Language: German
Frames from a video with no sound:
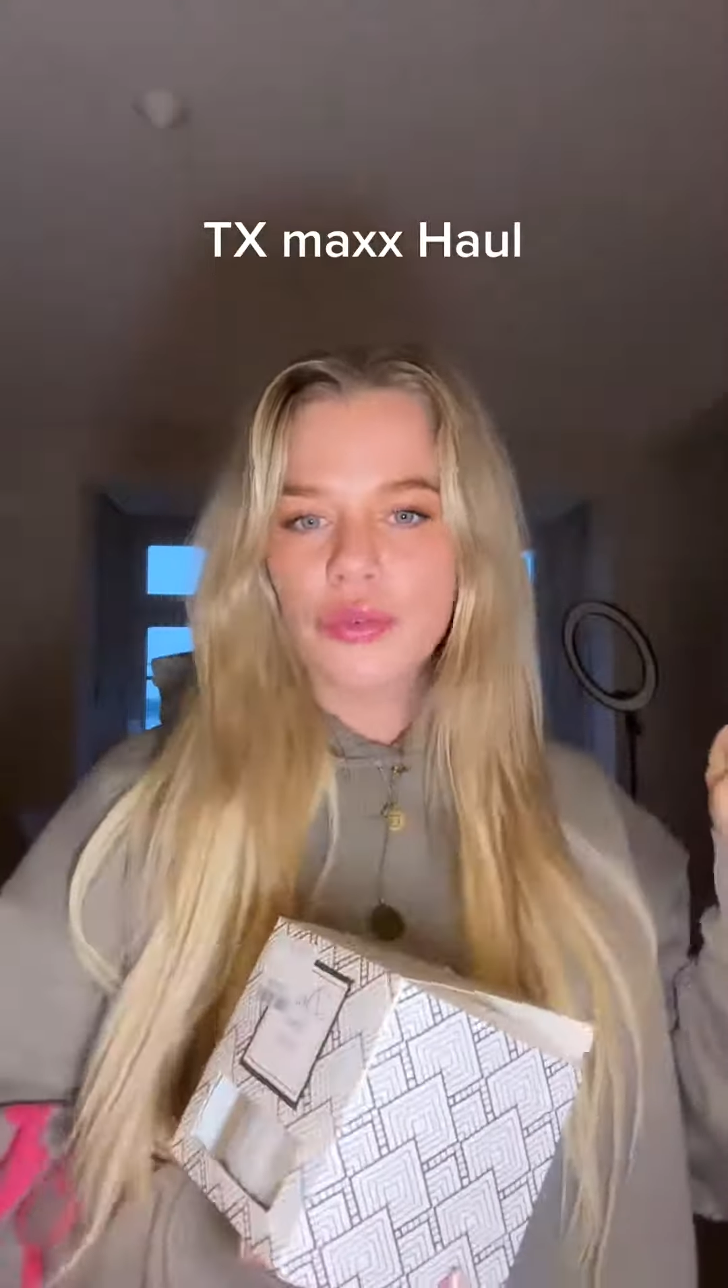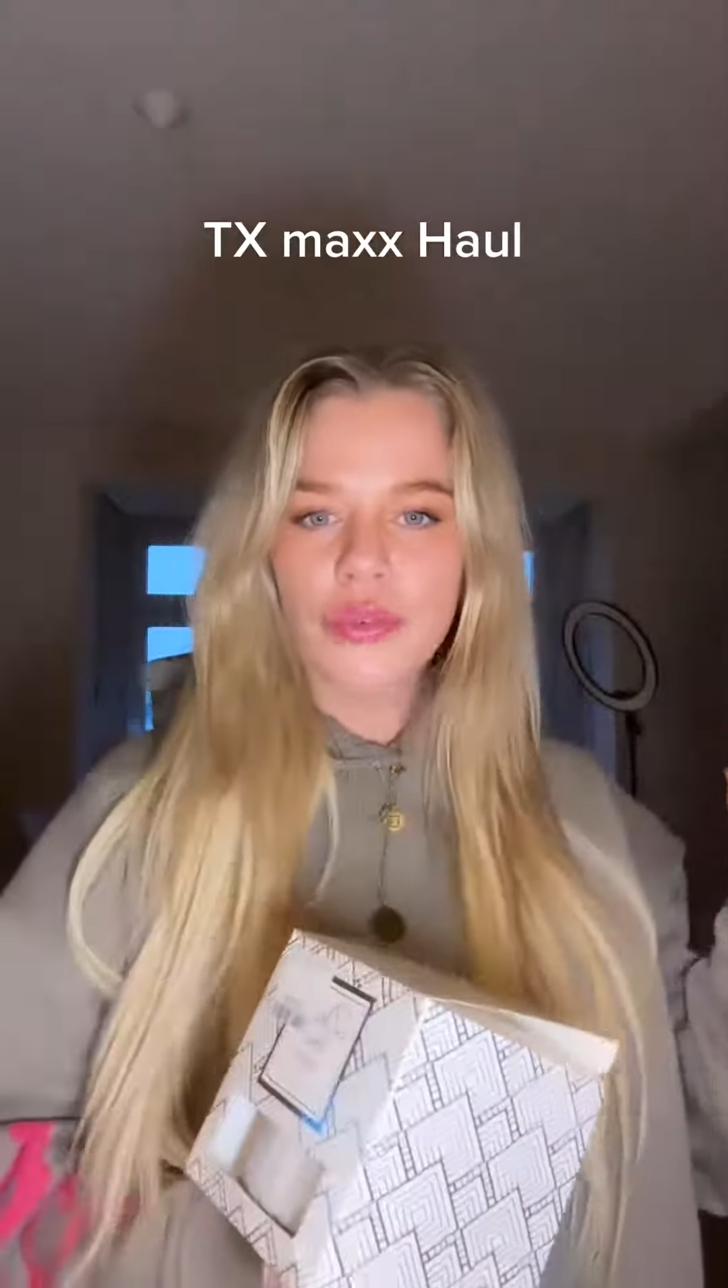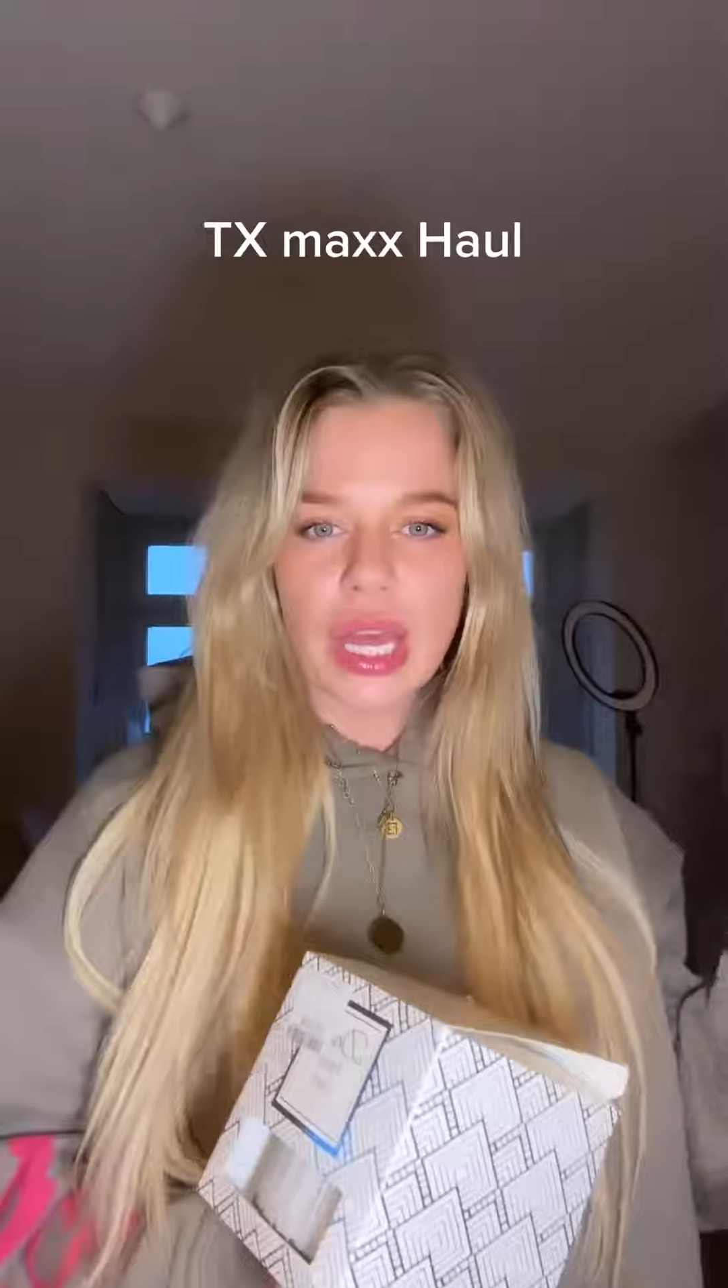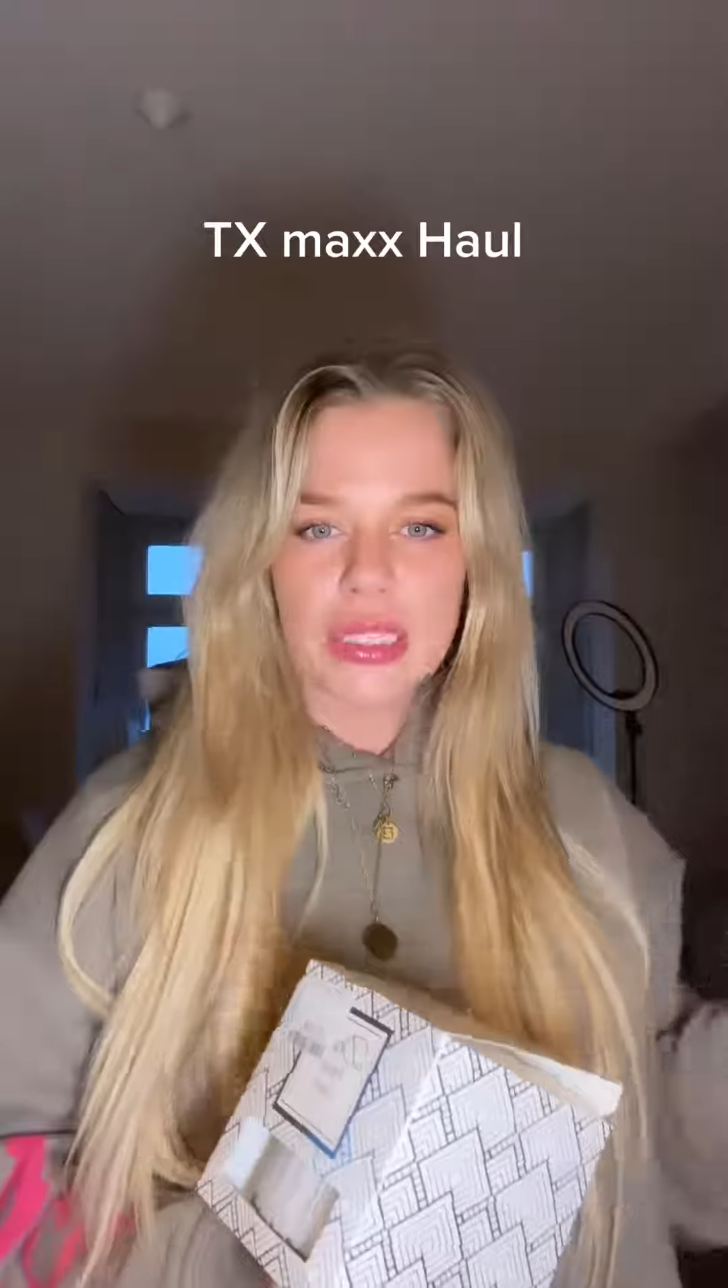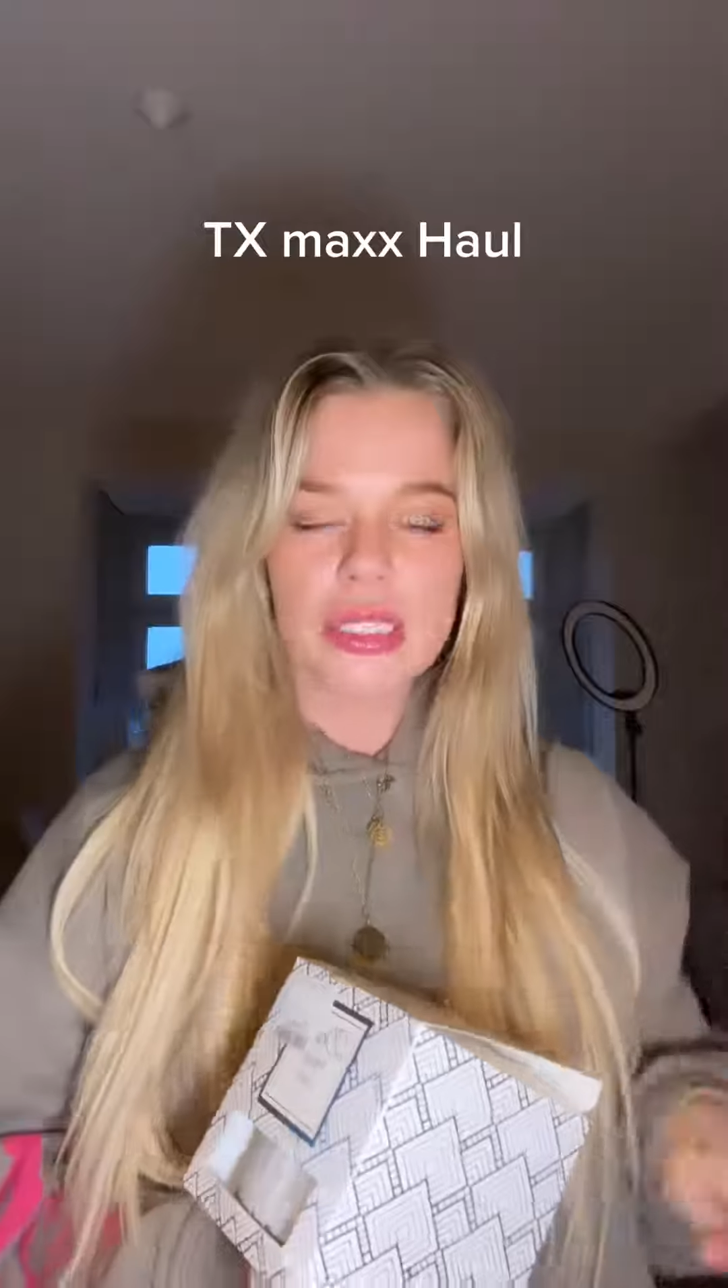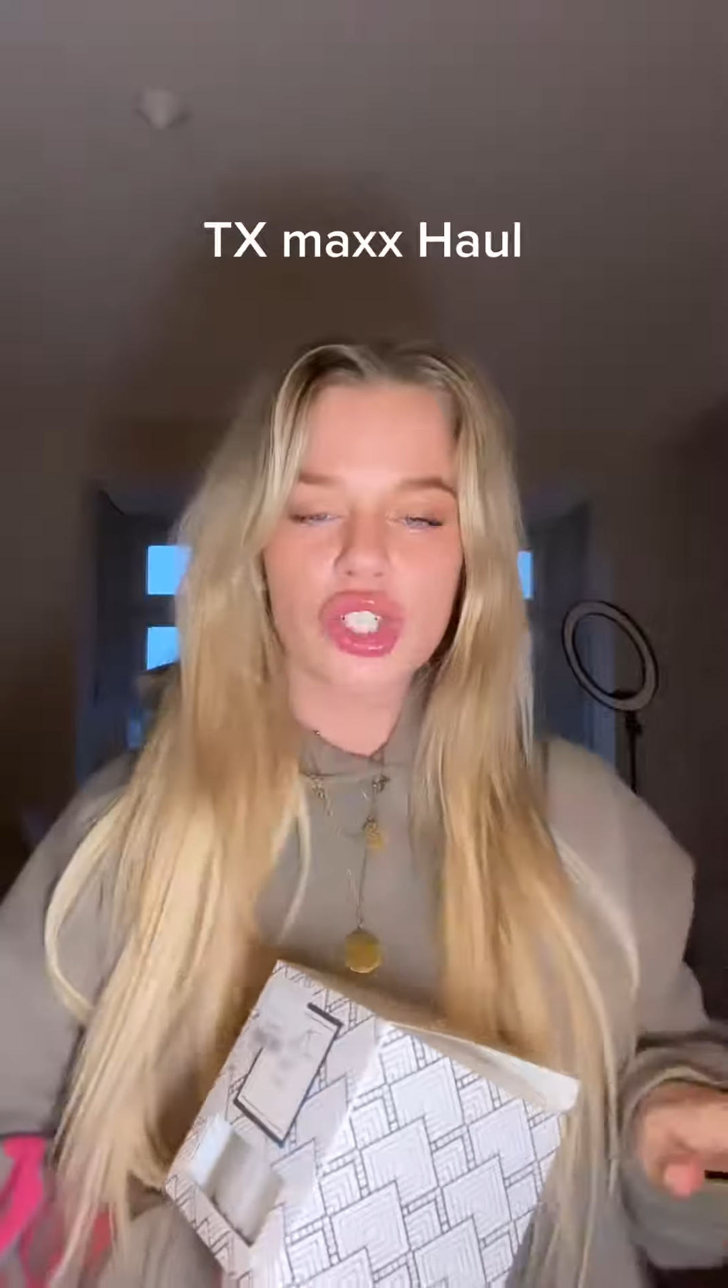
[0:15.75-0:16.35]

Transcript: fancy,